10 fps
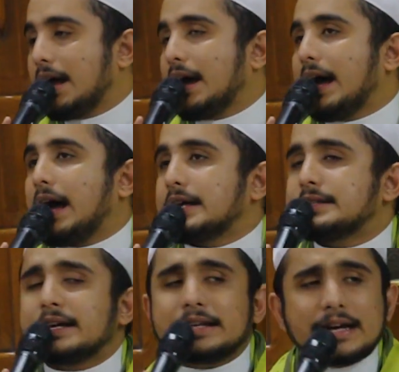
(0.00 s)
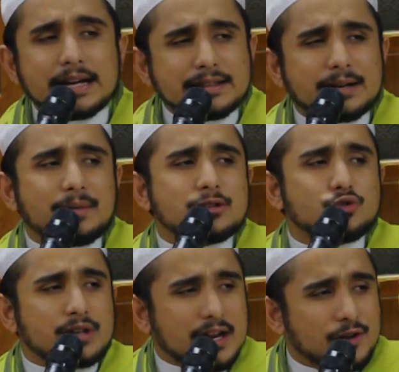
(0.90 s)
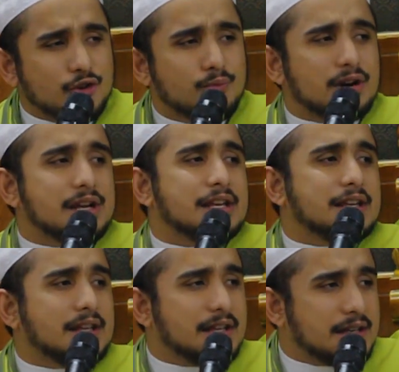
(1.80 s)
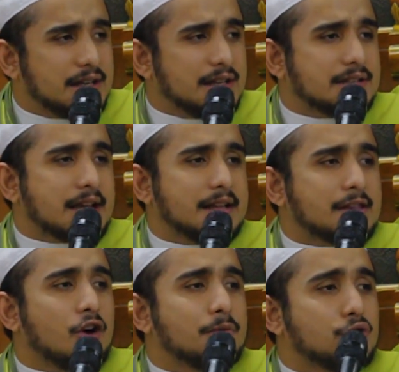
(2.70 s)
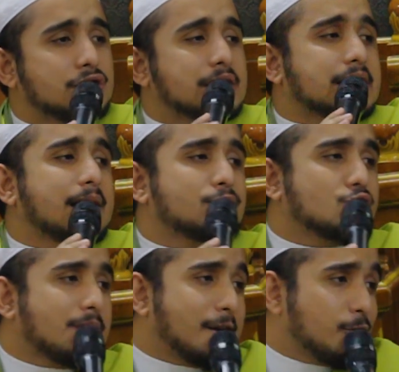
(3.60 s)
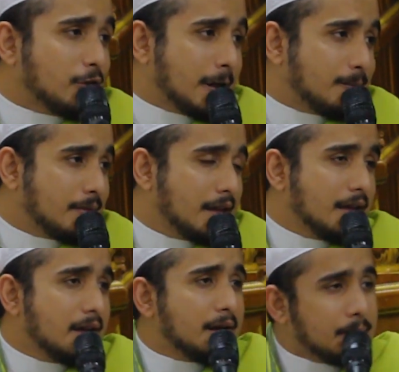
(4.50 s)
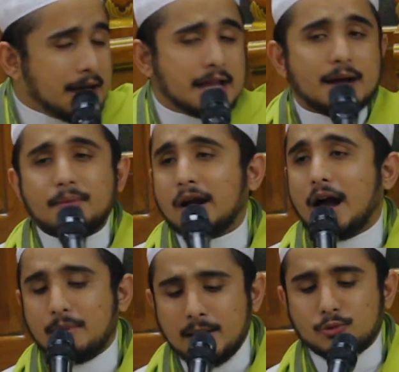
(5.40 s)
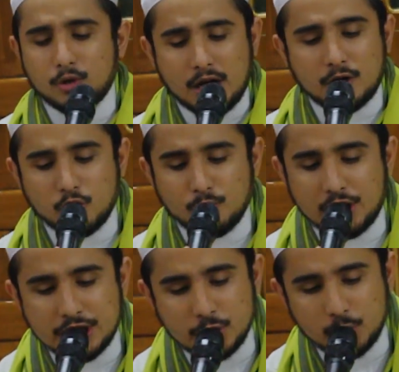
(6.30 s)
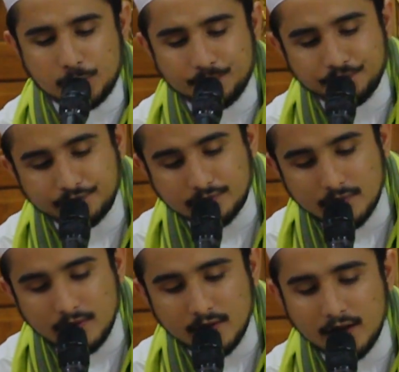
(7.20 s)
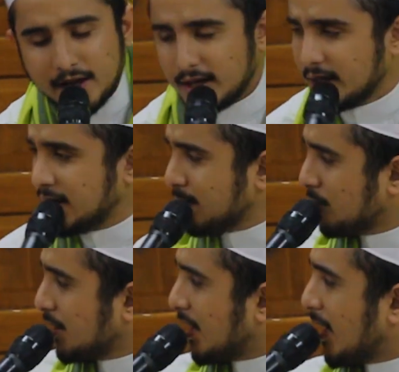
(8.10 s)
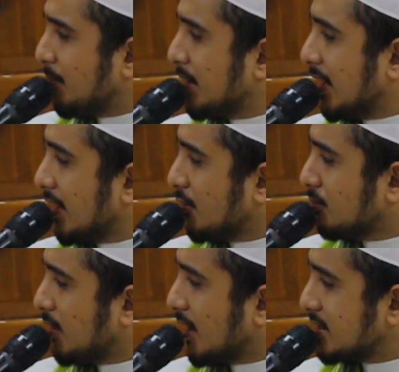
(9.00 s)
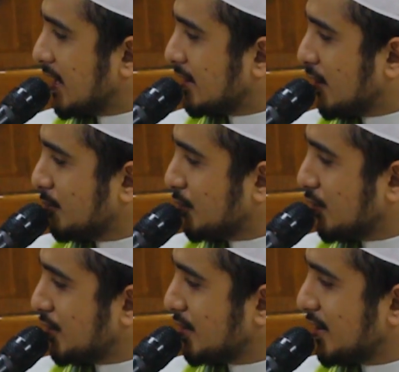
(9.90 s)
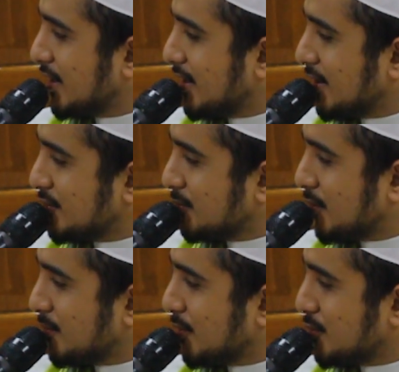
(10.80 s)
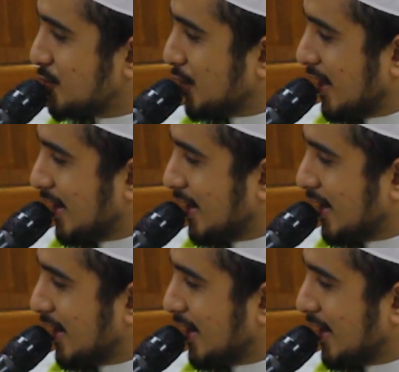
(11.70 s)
nah, saya dengar termasuk yang dikubur di di Said Naum itu Syekh Salim Sumer dulunya. Banyak para habaib tuh yang dikubur di situ. Ayah Diding mungkin ngalamin kali kuburan di Said Naum tuh sebelum digusur.